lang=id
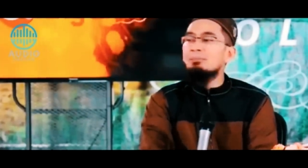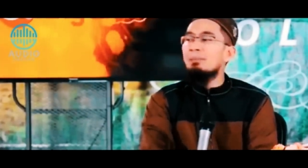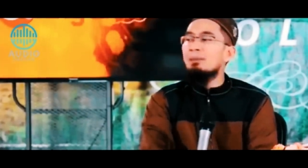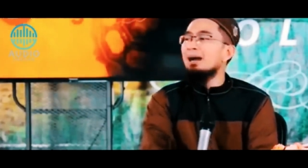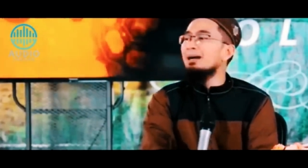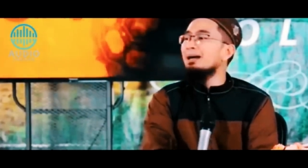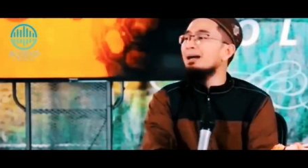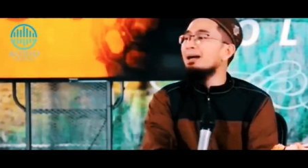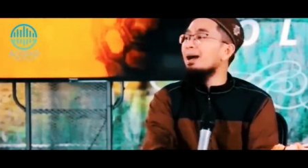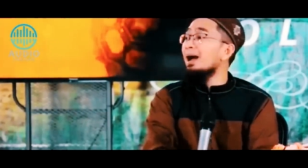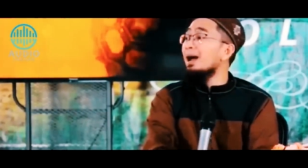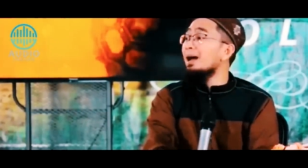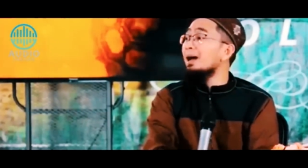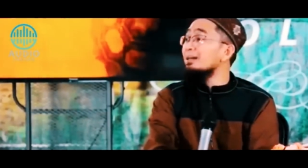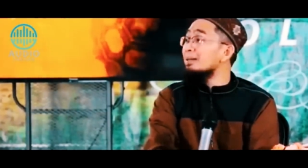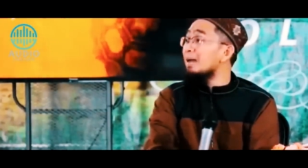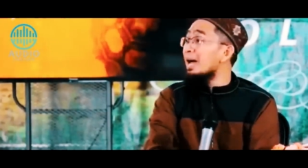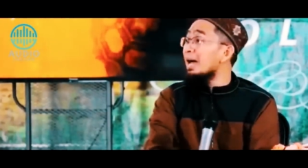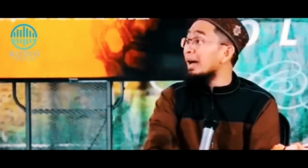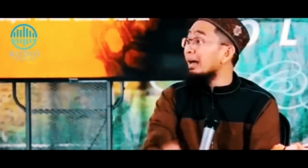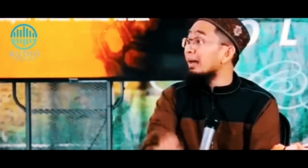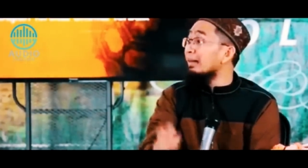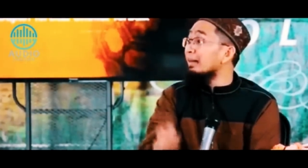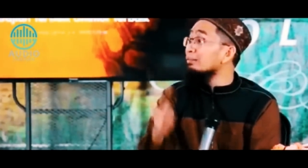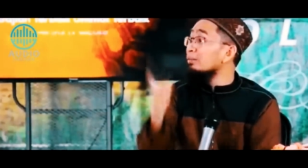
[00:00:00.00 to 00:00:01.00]
maka
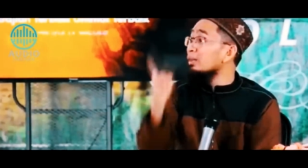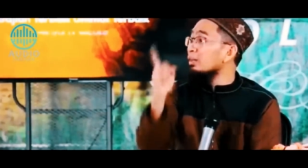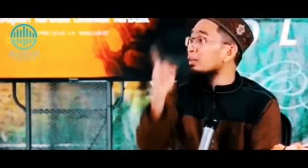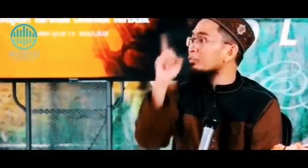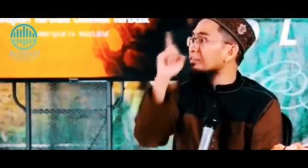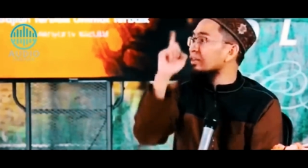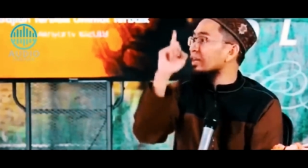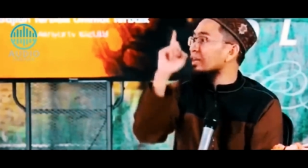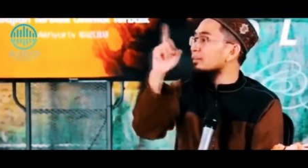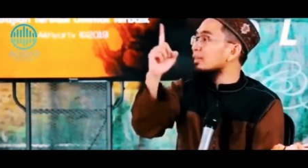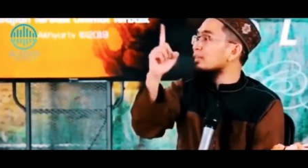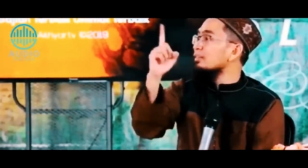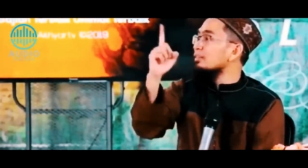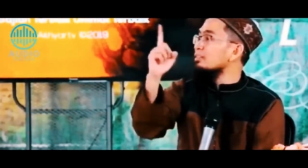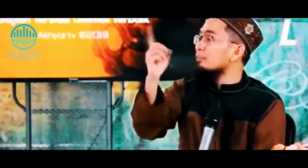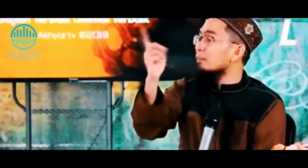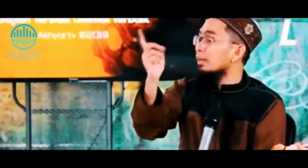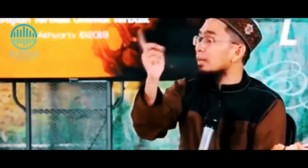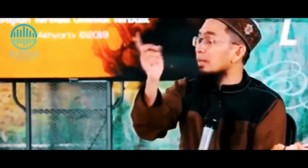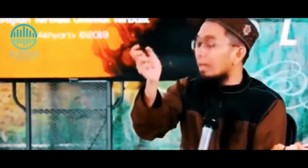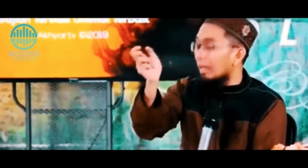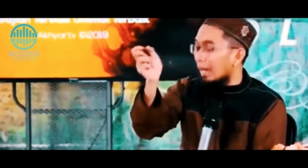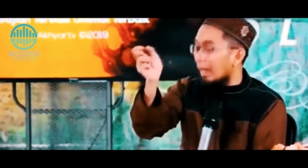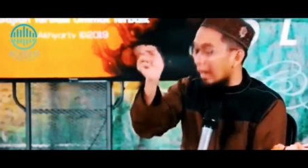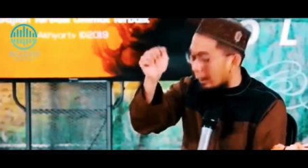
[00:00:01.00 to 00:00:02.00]
Anda akan tercatat
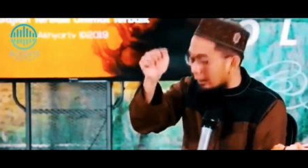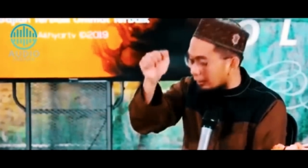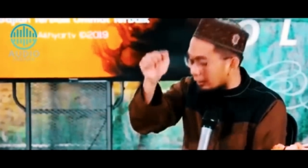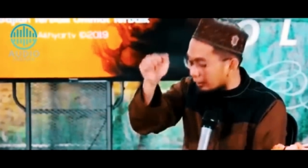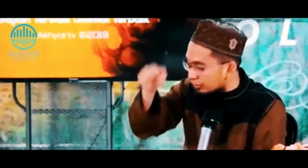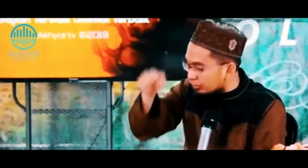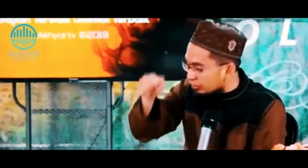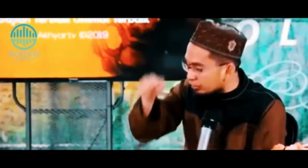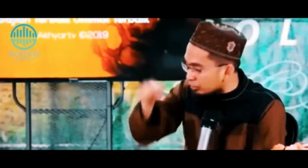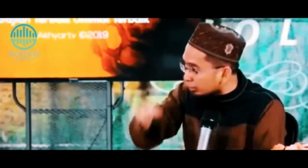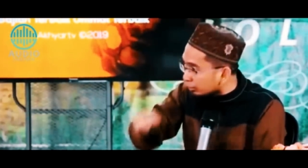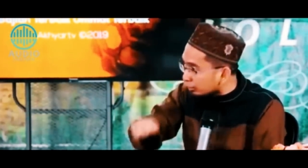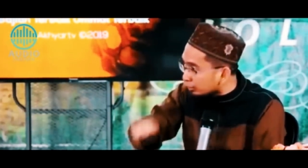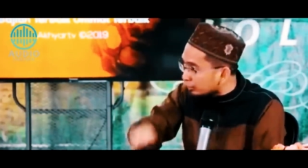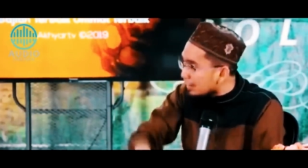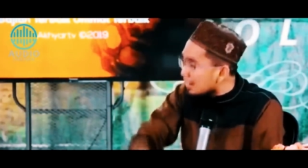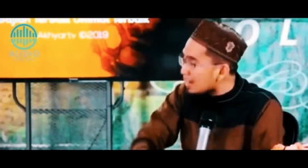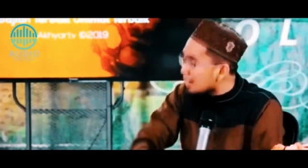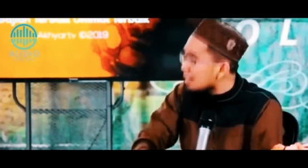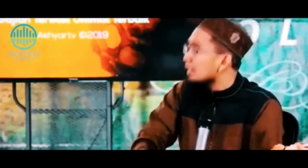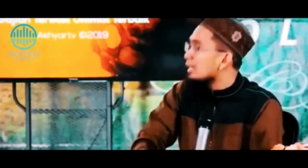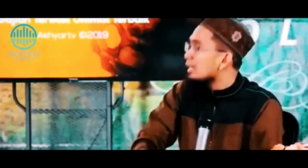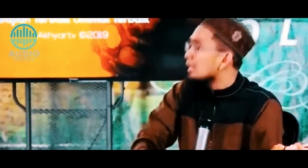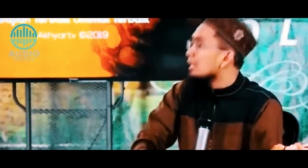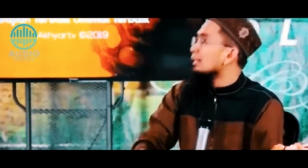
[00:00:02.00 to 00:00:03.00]
sebagai ahli
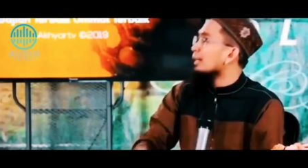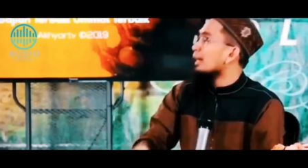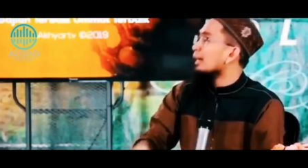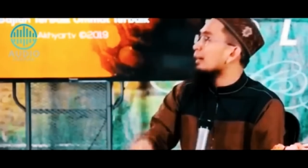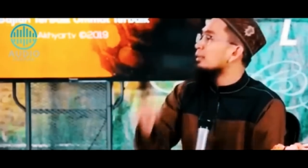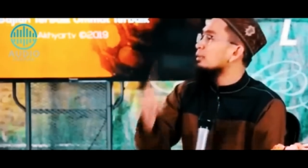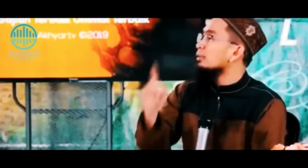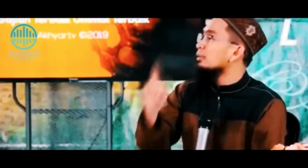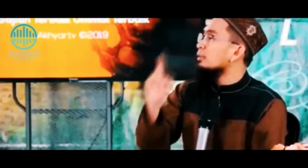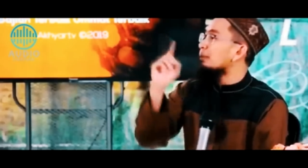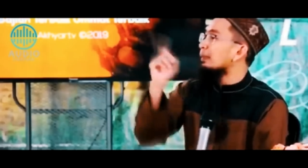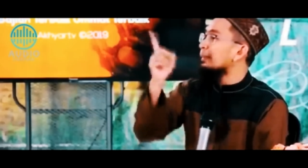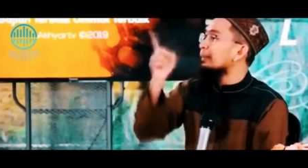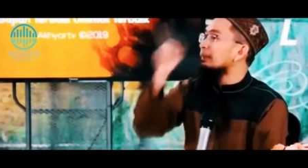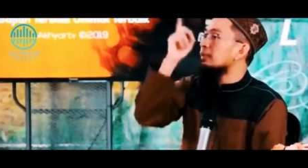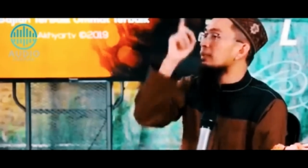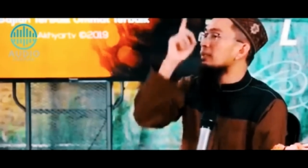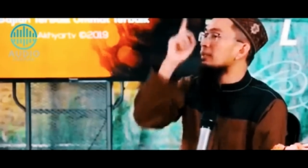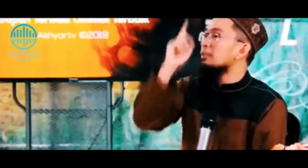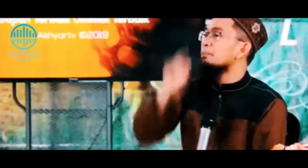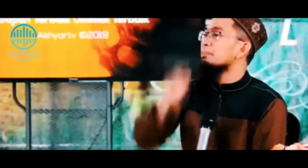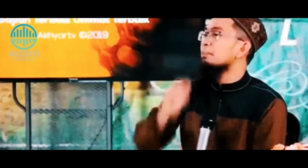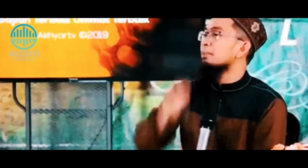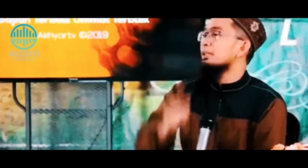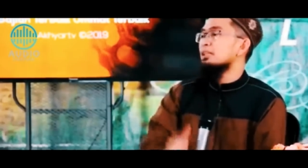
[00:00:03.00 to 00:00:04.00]
surga yang ditempatkan
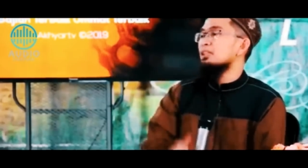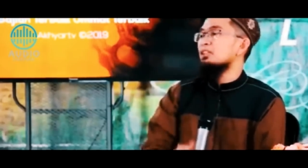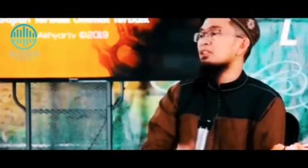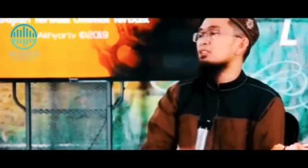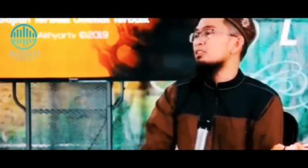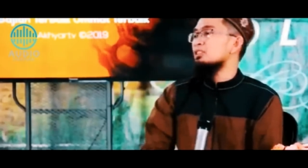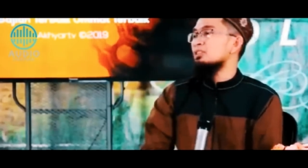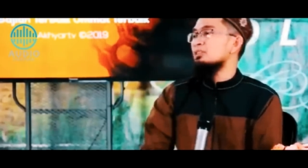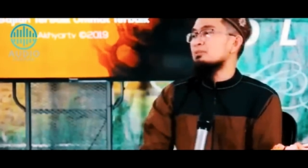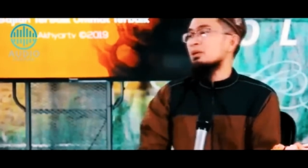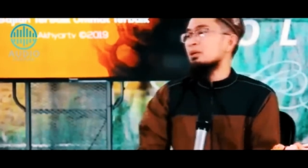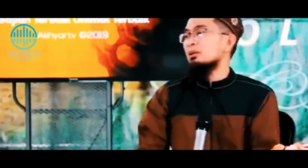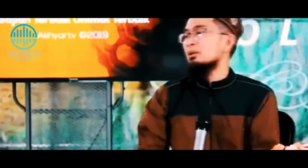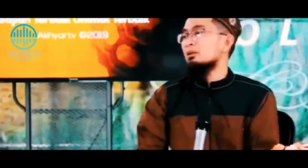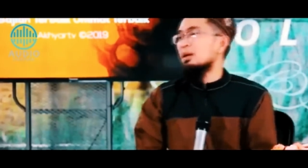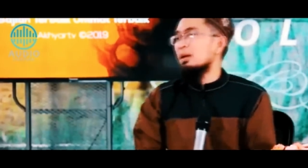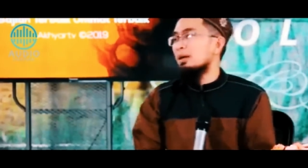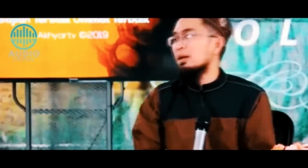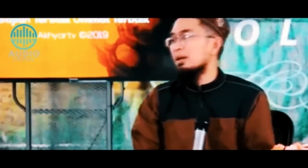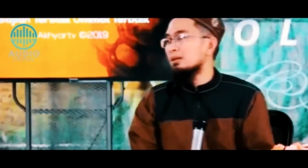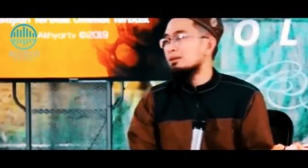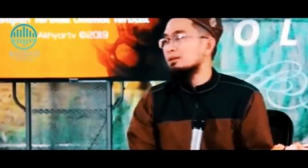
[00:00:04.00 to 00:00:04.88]
di tempat istimewa.